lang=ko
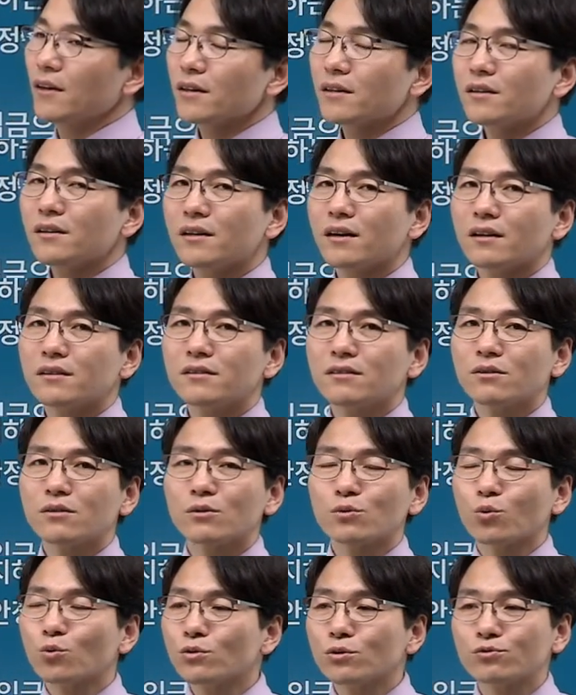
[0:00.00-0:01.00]
그러니까
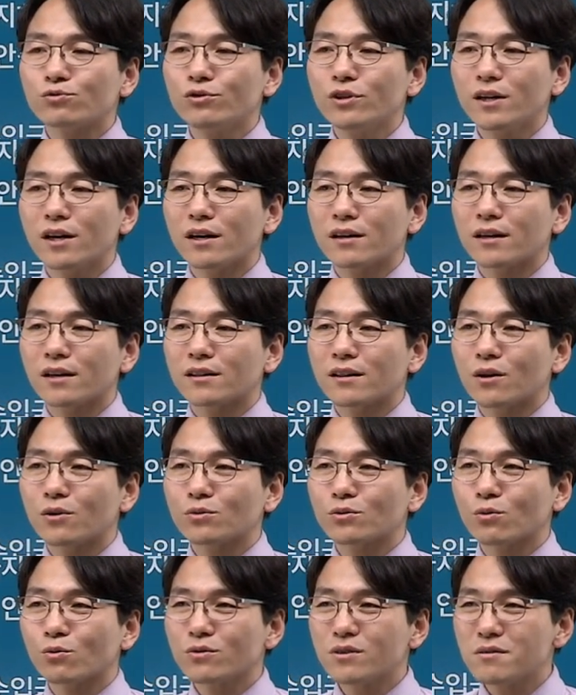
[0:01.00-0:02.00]
그거를 돈을 굴리라
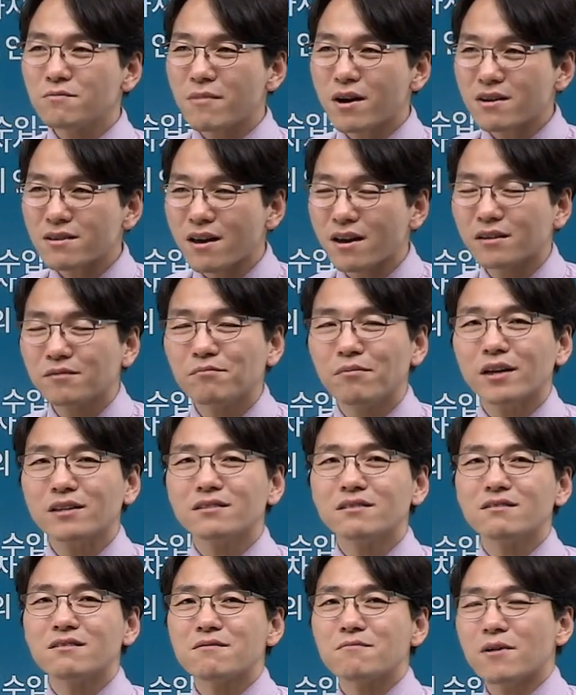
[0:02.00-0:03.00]
그랬다고 돈을 막 예금
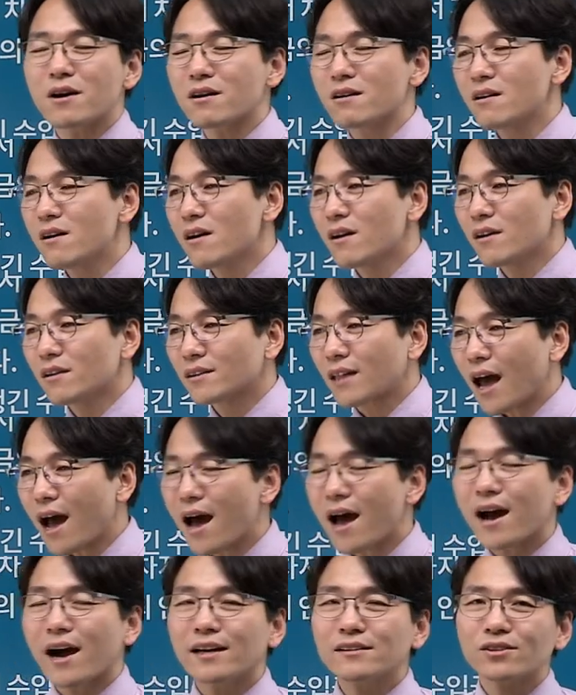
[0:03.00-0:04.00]
받은 걸 막
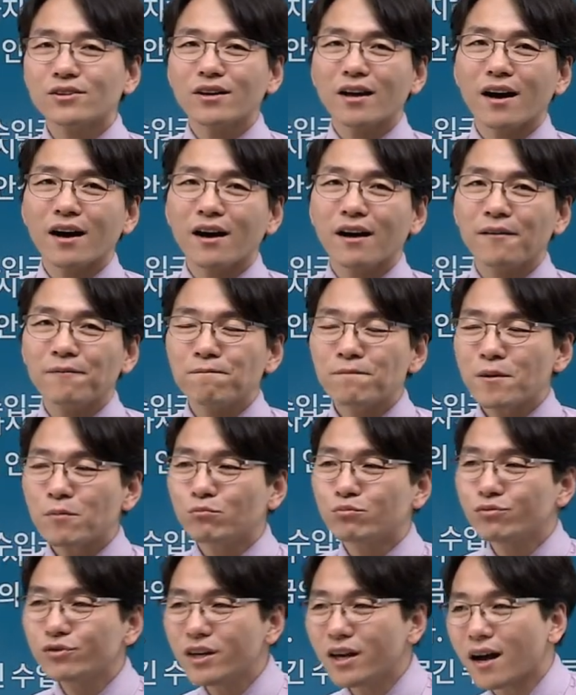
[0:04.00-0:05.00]
다 가져다가
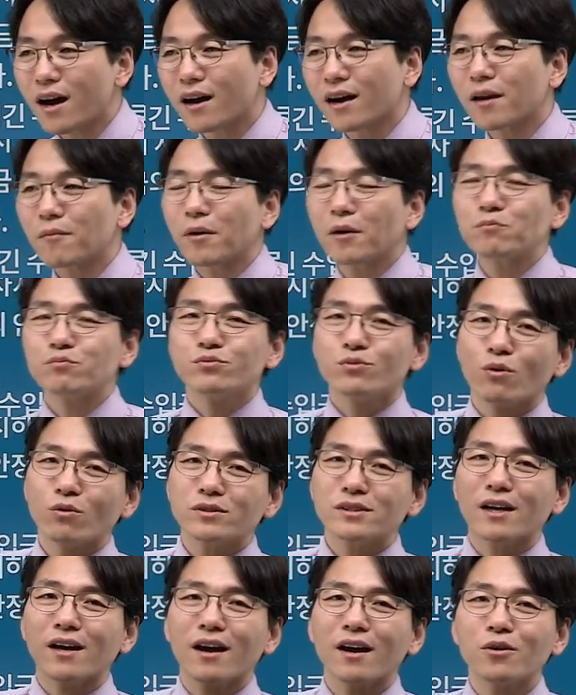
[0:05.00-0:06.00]
무리하게 막
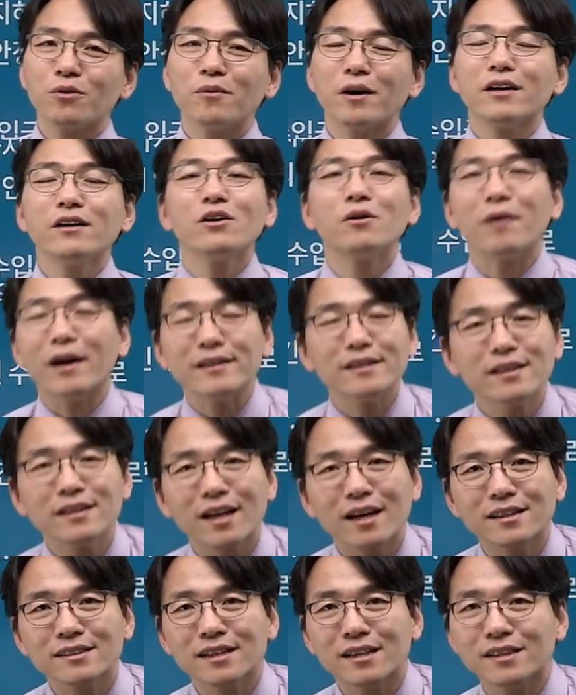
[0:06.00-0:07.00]
부동산 하고 막 이러면 안
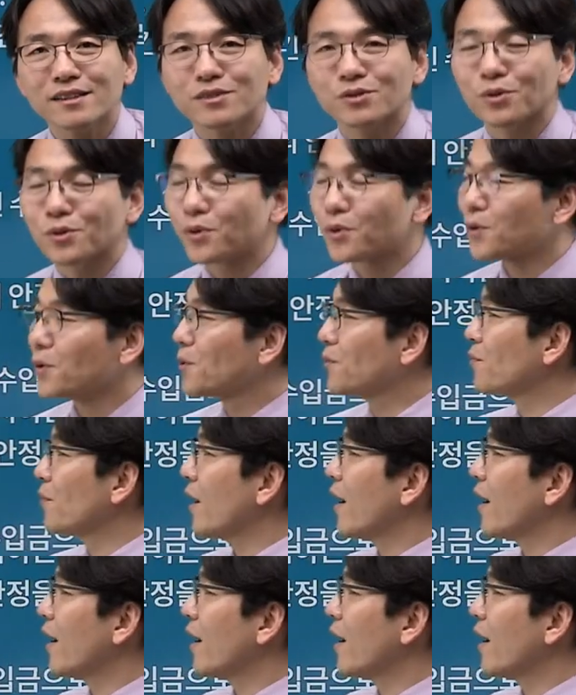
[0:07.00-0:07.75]
된다는 얘기죠.